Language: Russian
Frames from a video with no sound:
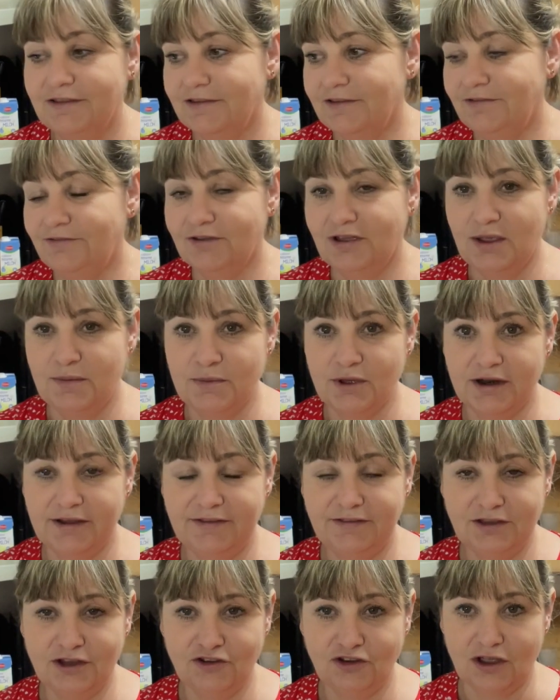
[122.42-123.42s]
со своими
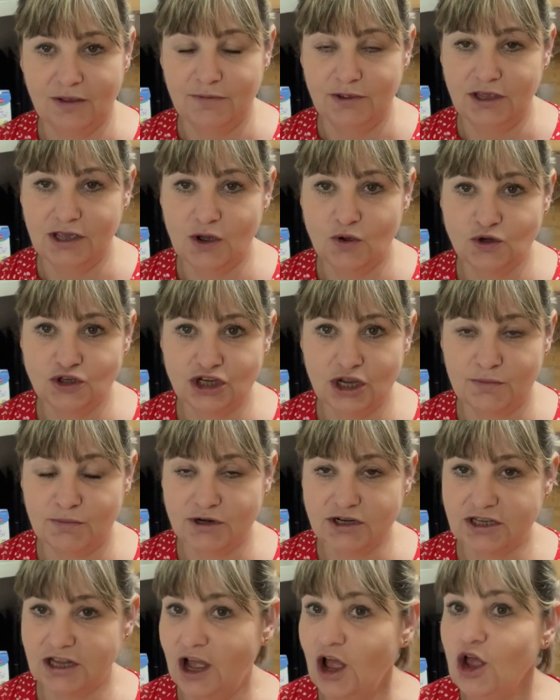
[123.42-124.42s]
растишками я уже
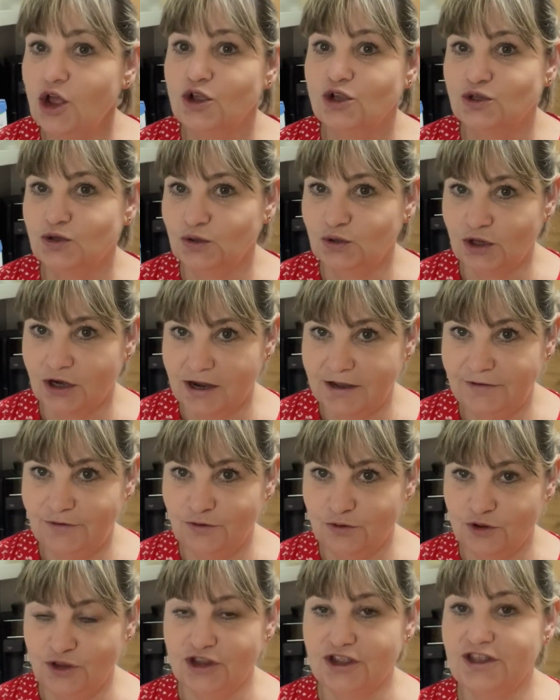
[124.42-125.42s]
обошла. С утра
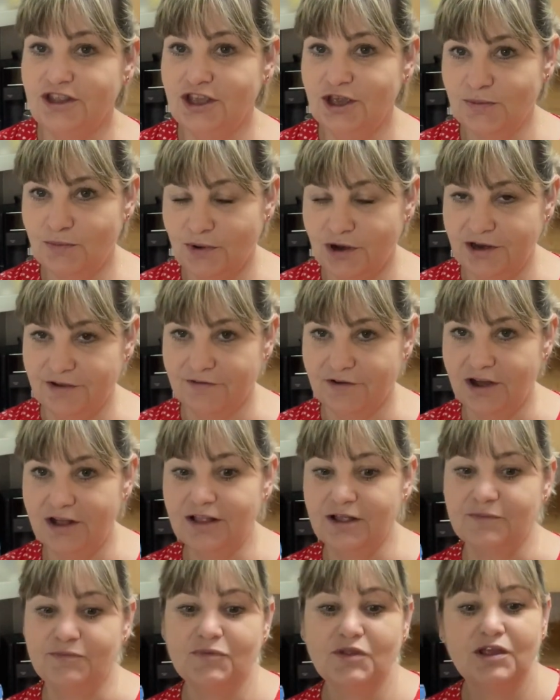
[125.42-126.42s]
сегодня не
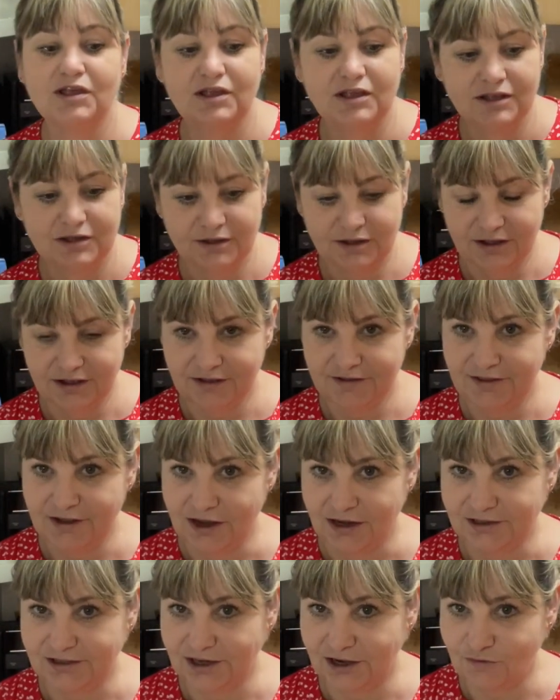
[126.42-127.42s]
поливала. Э,
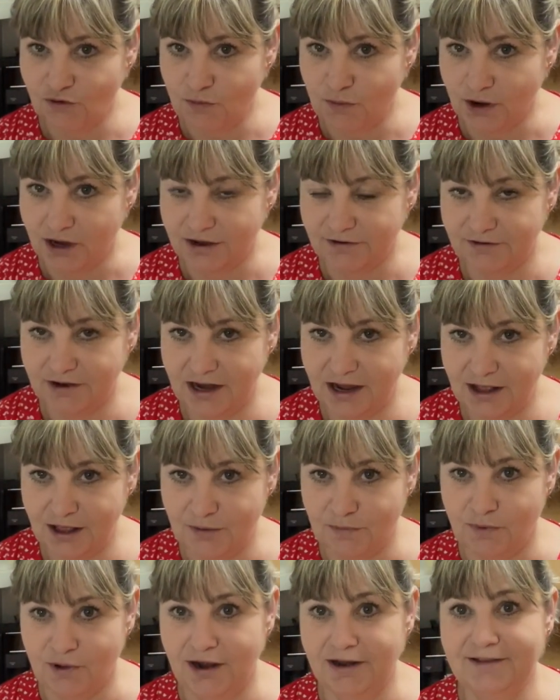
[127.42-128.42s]
так, траву
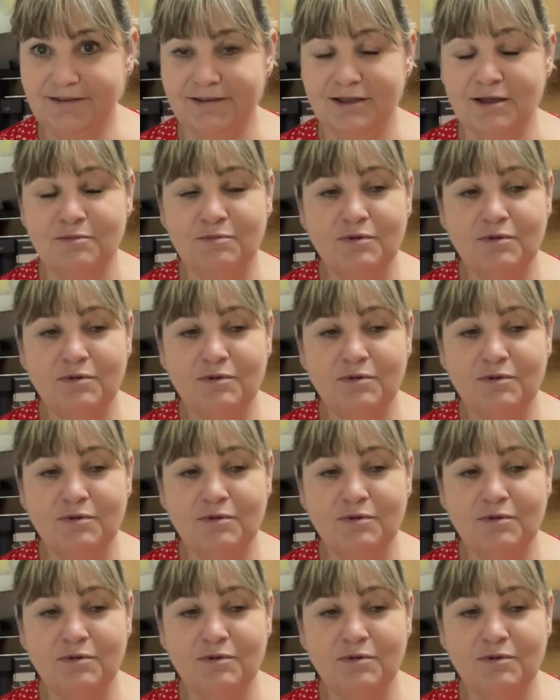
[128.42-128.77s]
поковыряла пальцем.